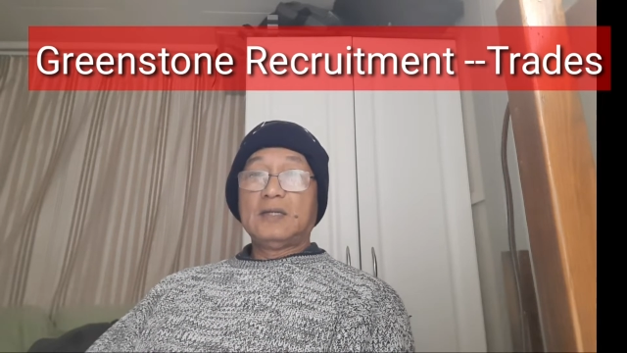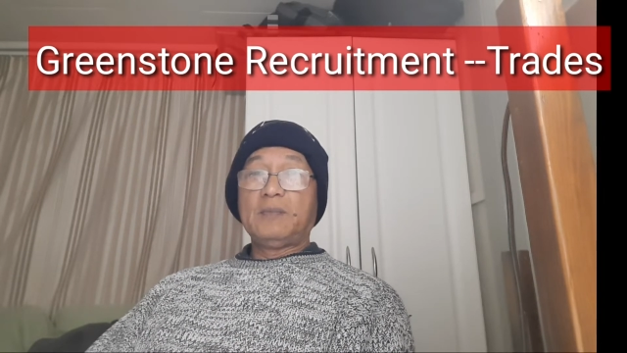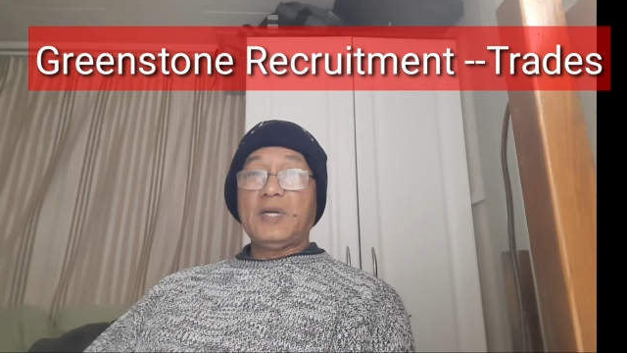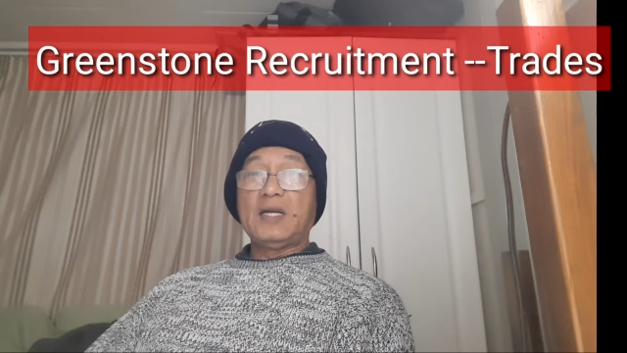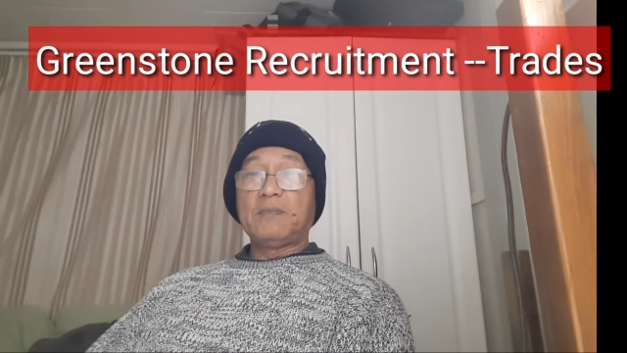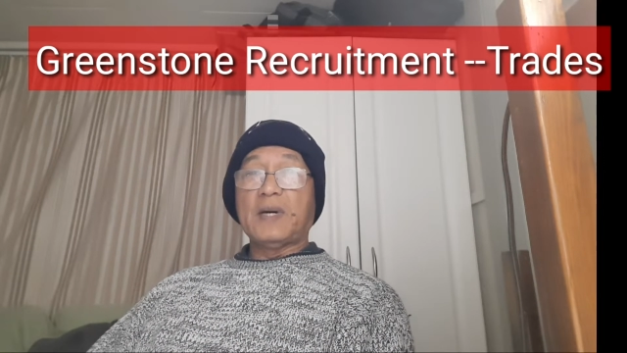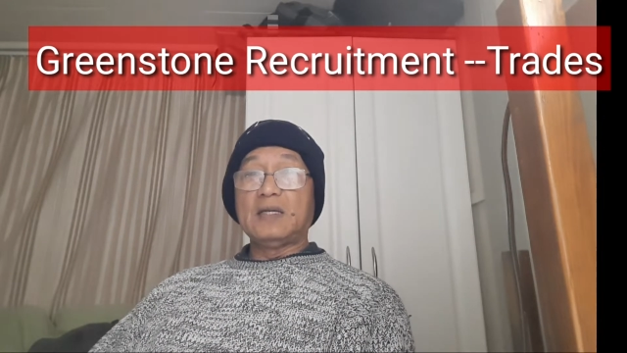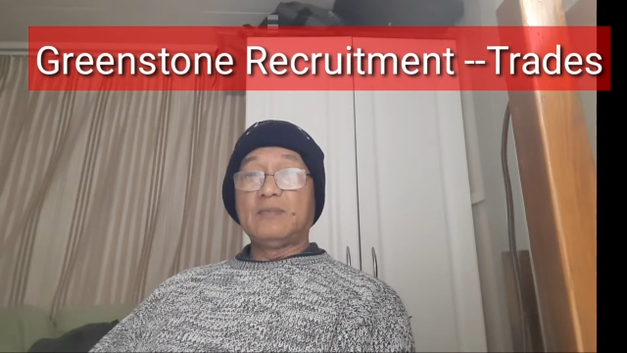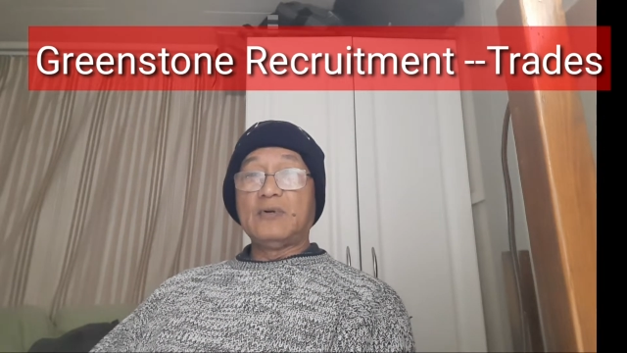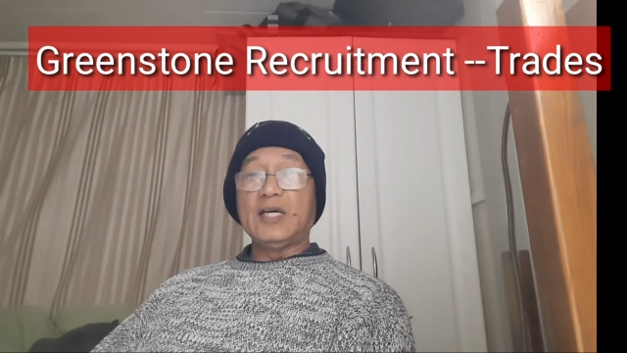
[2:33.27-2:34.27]

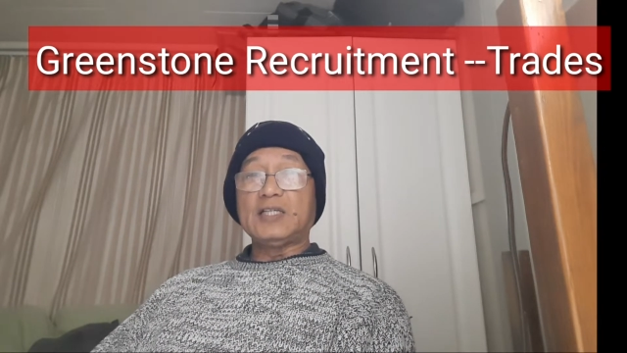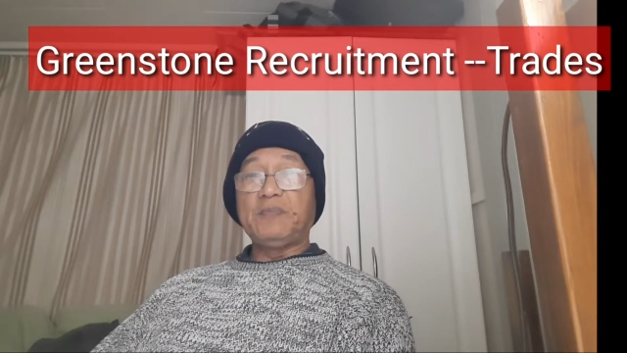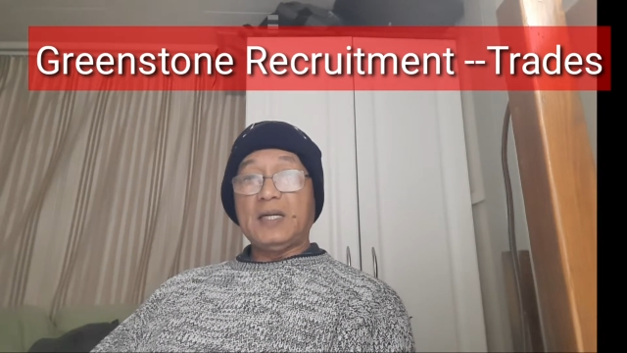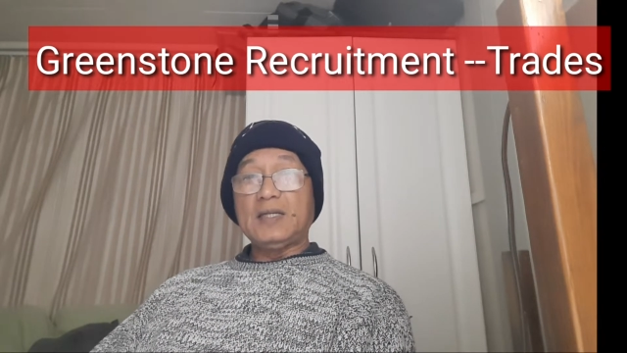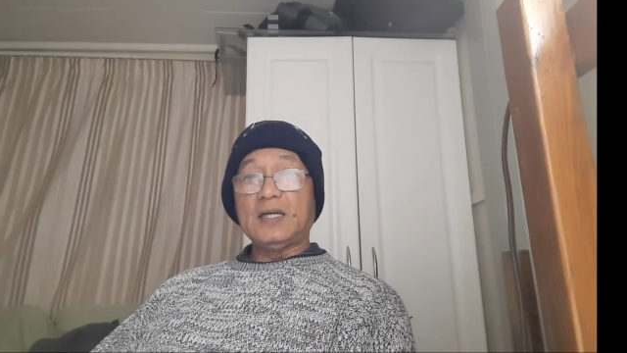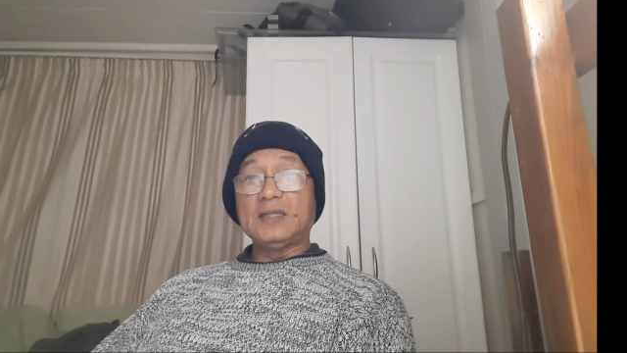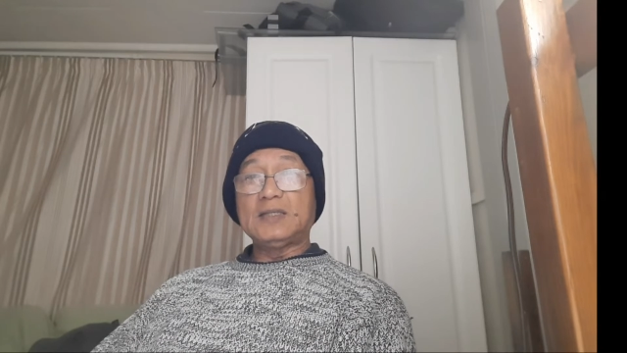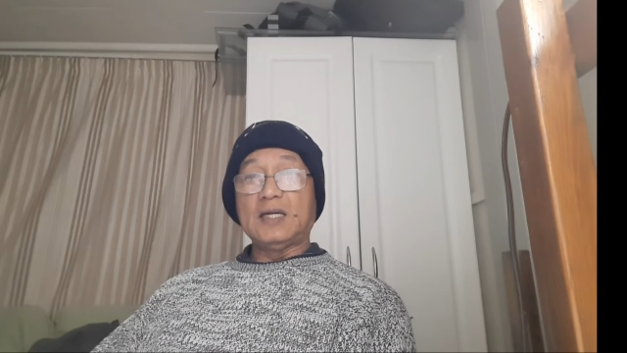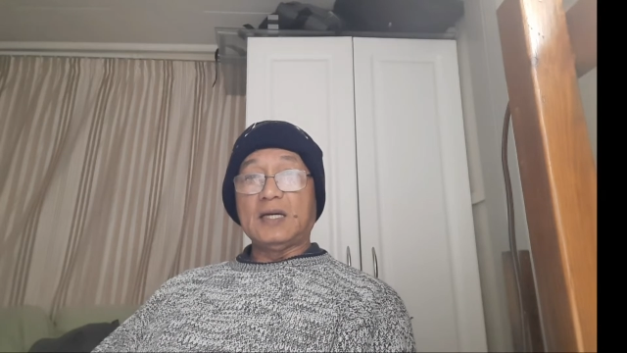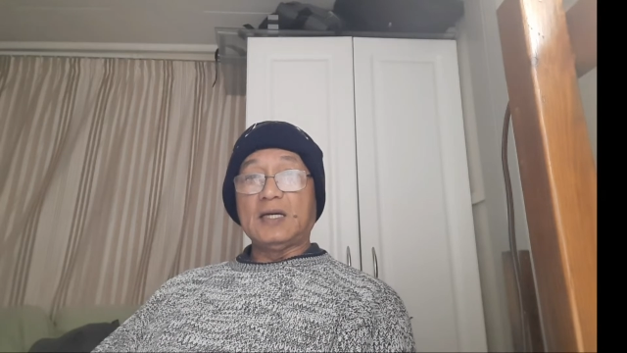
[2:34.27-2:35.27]
verifiable
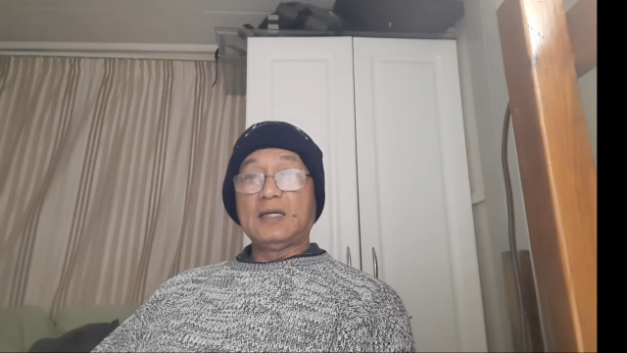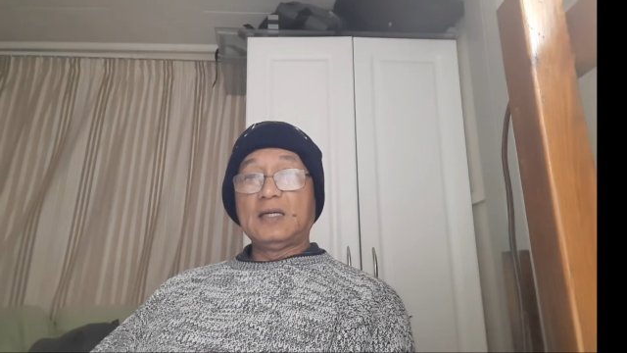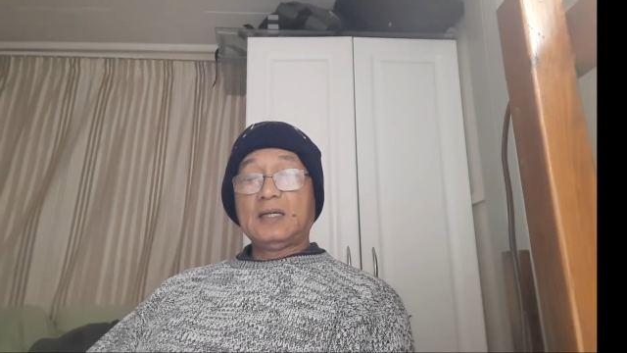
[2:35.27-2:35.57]
experience sa uh,